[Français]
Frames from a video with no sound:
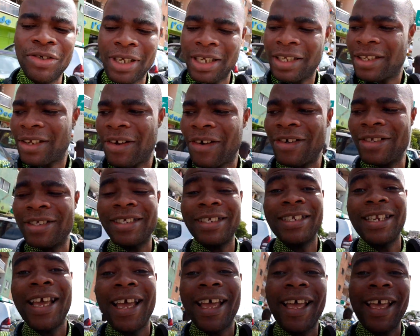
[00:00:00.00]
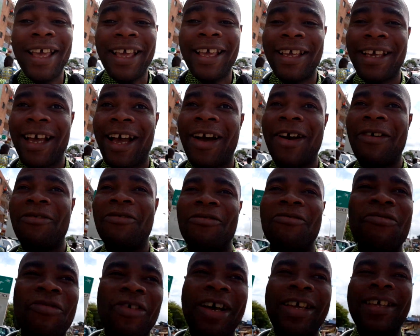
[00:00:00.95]
choses extraordinaires. Vous
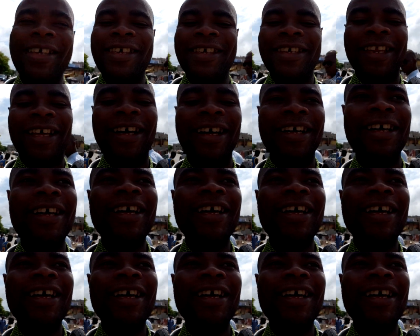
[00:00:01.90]
voyez là,